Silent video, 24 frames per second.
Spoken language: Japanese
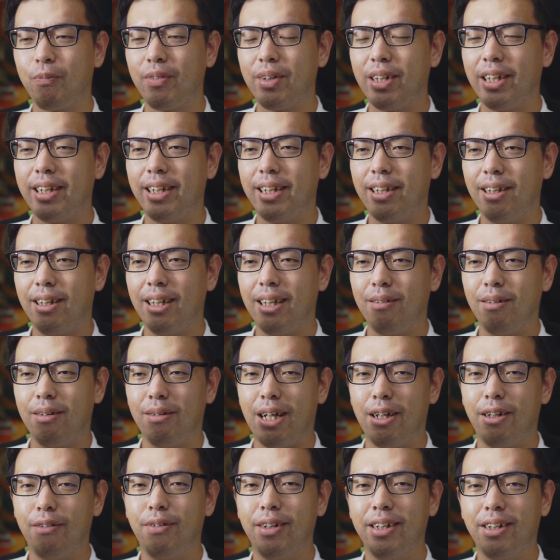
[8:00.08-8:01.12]
いただければと。
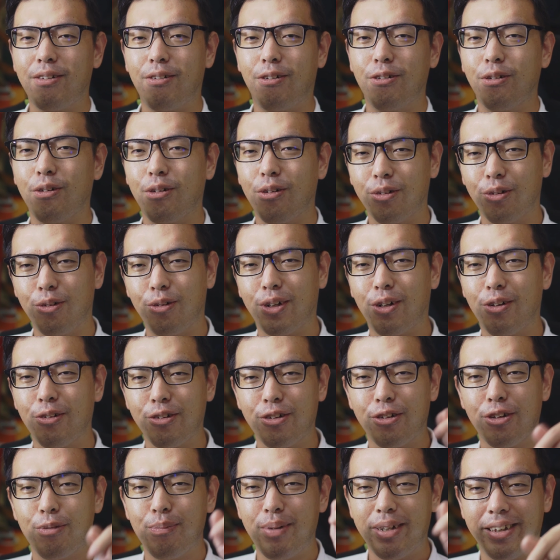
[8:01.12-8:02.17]
あるいは
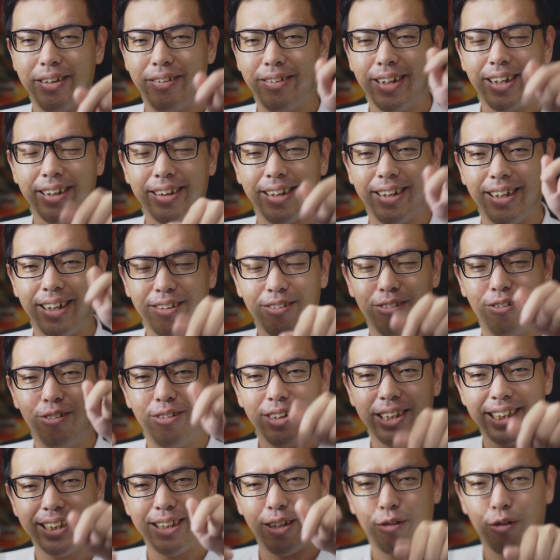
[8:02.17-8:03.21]
ね、この動画おすす
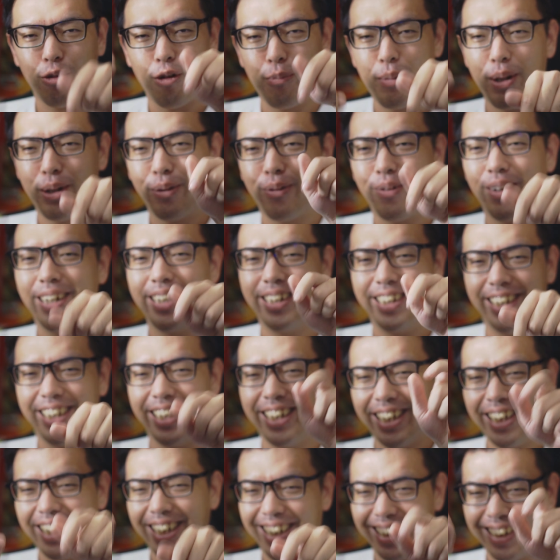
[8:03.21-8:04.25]
めっていうのがあったら、こう、下
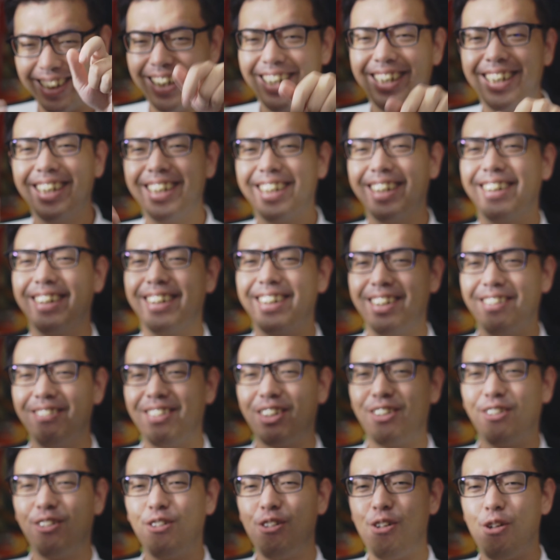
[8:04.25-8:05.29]
のコメント欄に
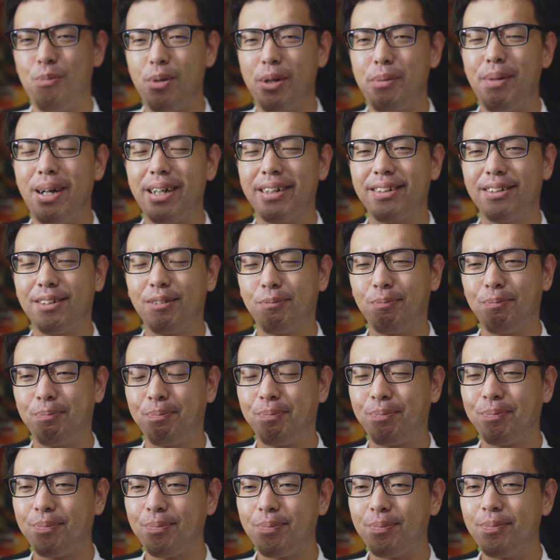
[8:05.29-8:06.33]
書いていただければと
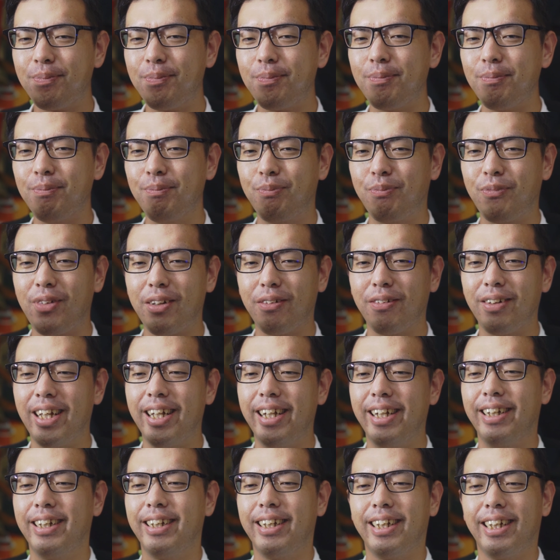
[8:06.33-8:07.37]
思います。
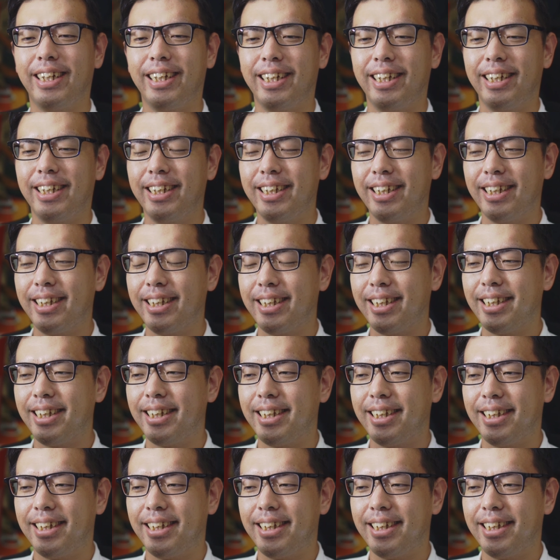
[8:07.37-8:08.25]
なので、